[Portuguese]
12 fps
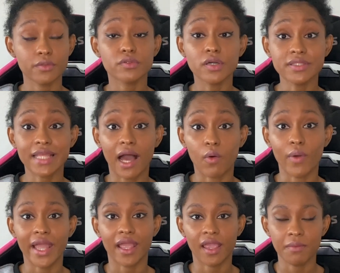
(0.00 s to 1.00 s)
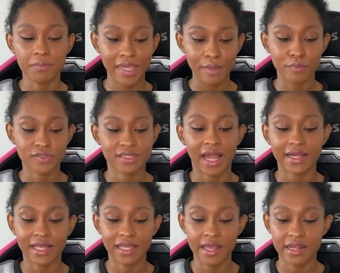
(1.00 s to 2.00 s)
Total em mimos, tá,
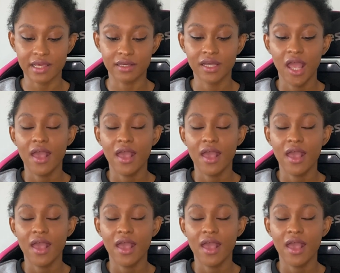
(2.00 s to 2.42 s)
galerinha?